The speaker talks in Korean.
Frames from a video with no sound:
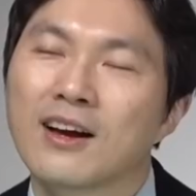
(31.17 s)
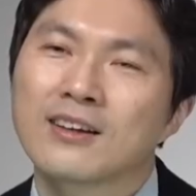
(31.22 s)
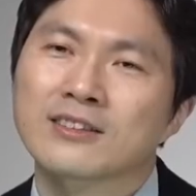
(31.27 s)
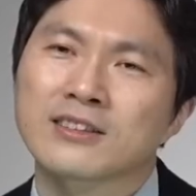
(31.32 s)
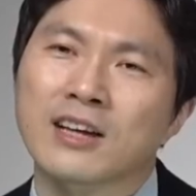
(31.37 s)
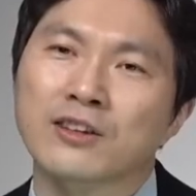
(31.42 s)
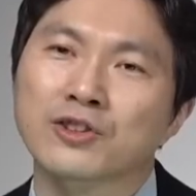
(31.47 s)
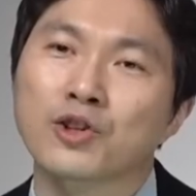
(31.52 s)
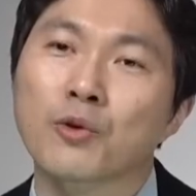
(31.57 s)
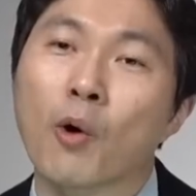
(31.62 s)

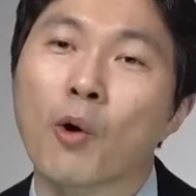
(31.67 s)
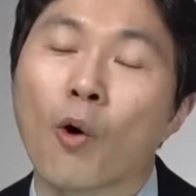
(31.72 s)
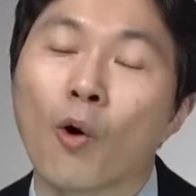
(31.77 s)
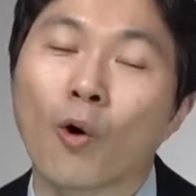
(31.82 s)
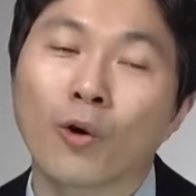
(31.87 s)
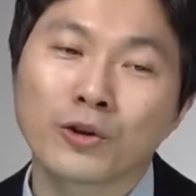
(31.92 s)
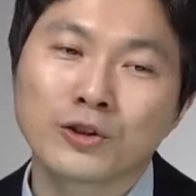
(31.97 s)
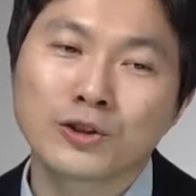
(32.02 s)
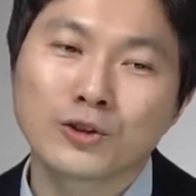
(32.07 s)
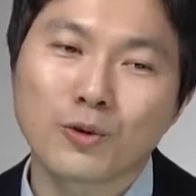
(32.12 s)
자, 그럼
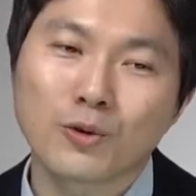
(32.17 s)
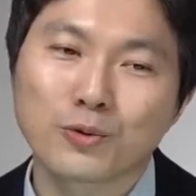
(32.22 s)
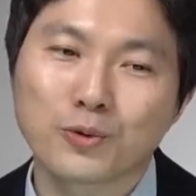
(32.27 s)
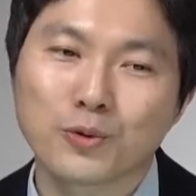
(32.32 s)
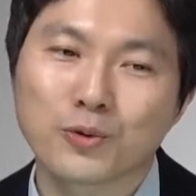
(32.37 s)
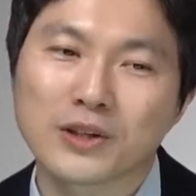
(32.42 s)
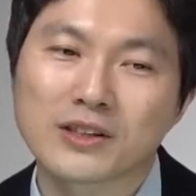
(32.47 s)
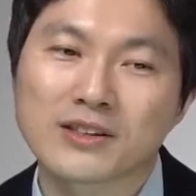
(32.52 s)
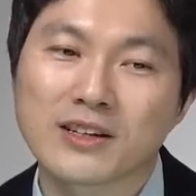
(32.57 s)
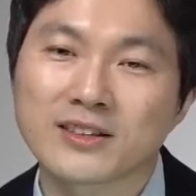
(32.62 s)
어느
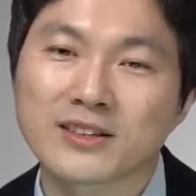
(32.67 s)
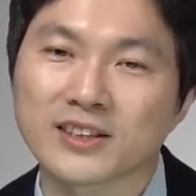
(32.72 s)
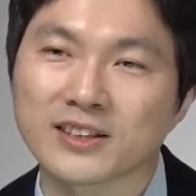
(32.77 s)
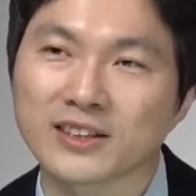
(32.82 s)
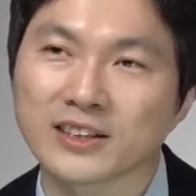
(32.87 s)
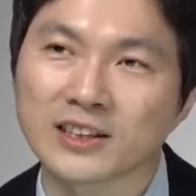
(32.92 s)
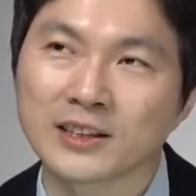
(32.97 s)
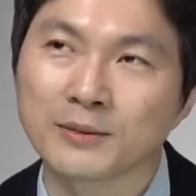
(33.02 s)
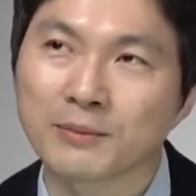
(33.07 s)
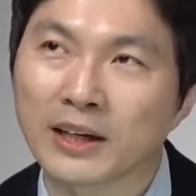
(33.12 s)
정도길래
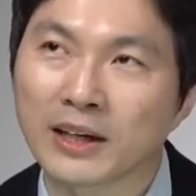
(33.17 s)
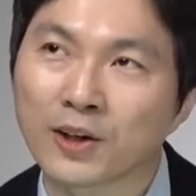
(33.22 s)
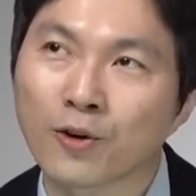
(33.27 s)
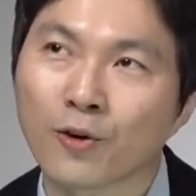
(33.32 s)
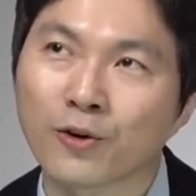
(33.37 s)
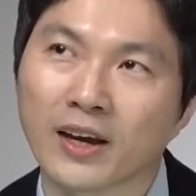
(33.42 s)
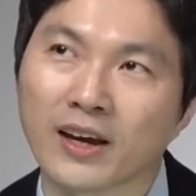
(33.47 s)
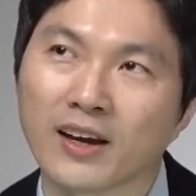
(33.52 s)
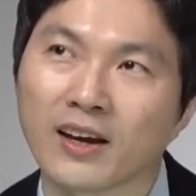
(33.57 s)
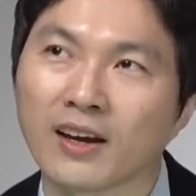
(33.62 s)
지금
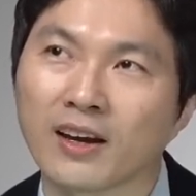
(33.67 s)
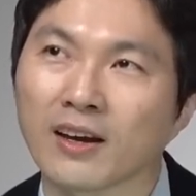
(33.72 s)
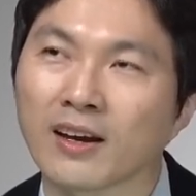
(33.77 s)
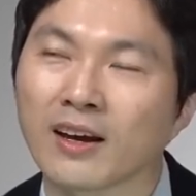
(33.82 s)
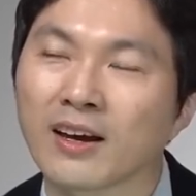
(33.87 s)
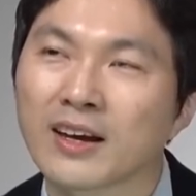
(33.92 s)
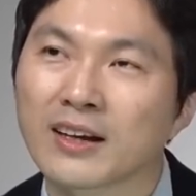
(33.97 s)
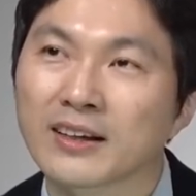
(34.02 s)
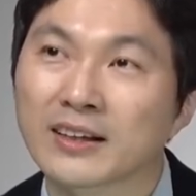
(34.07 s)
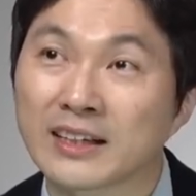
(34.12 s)
이렇게
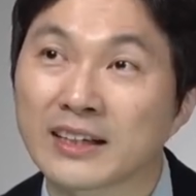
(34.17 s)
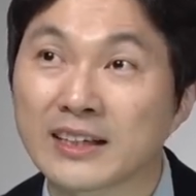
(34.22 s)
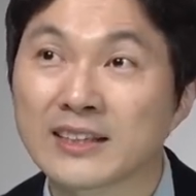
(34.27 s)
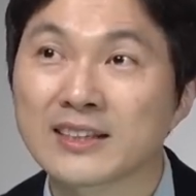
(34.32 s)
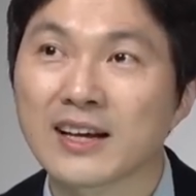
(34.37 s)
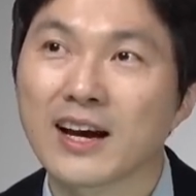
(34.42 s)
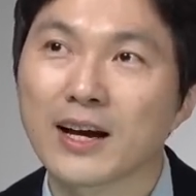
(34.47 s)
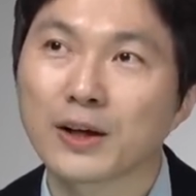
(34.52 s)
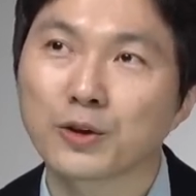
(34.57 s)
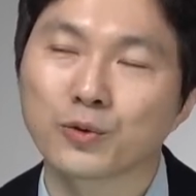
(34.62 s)

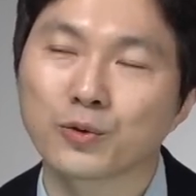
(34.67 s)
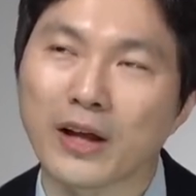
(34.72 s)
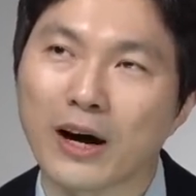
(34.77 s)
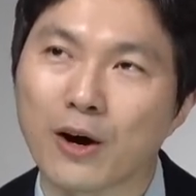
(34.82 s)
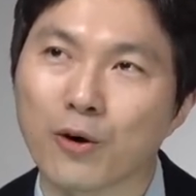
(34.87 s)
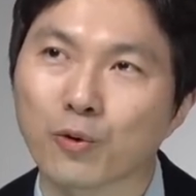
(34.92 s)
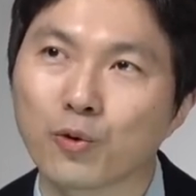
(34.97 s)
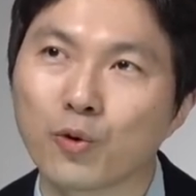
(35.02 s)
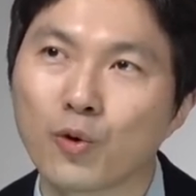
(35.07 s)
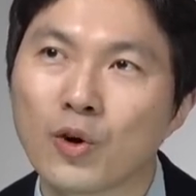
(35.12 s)
기사에도
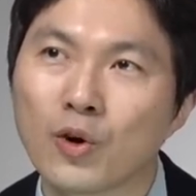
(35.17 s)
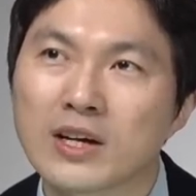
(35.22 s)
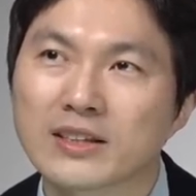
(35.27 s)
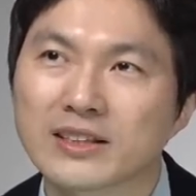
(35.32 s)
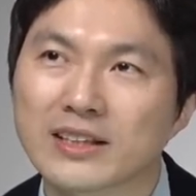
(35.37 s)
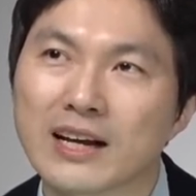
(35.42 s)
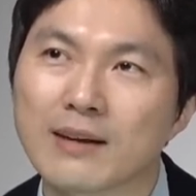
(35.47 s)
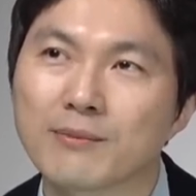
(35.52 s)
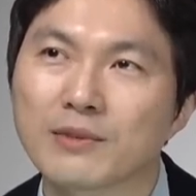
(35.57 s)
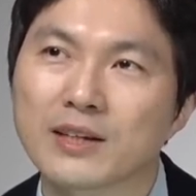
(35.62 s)
나오고
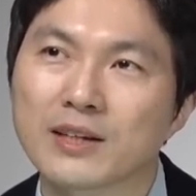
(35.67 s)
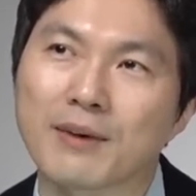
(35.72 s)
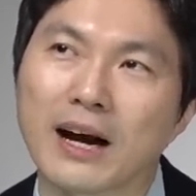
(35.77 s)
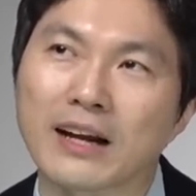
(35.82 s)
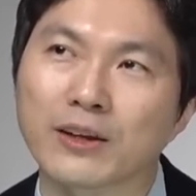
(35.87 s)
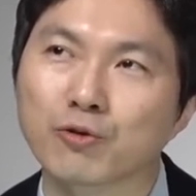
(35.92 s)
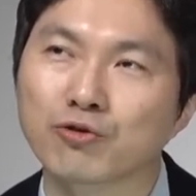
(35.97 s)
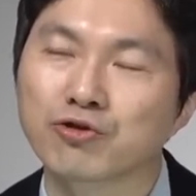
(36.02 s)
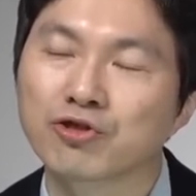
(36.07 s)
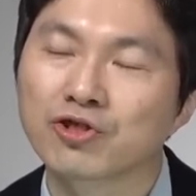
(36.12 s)
사람들이
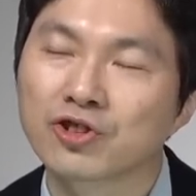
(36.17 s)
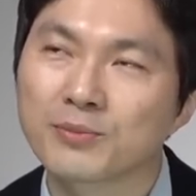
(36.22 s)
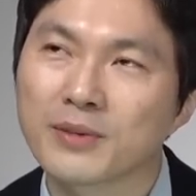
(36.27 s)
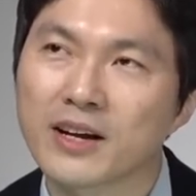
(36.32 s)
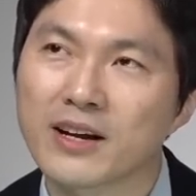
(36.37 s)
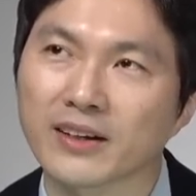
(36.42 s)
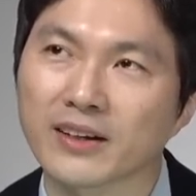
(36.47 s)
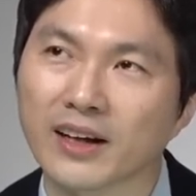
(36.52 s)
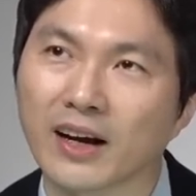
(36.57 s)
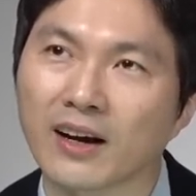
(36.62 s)
많이
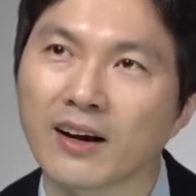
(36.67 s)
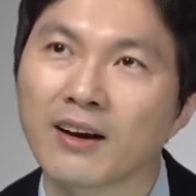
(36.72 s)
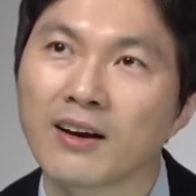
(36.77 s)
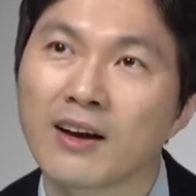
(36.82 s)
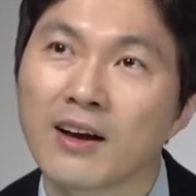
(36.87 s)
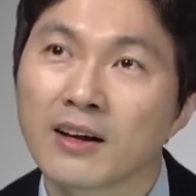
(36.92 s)
궁금해할까?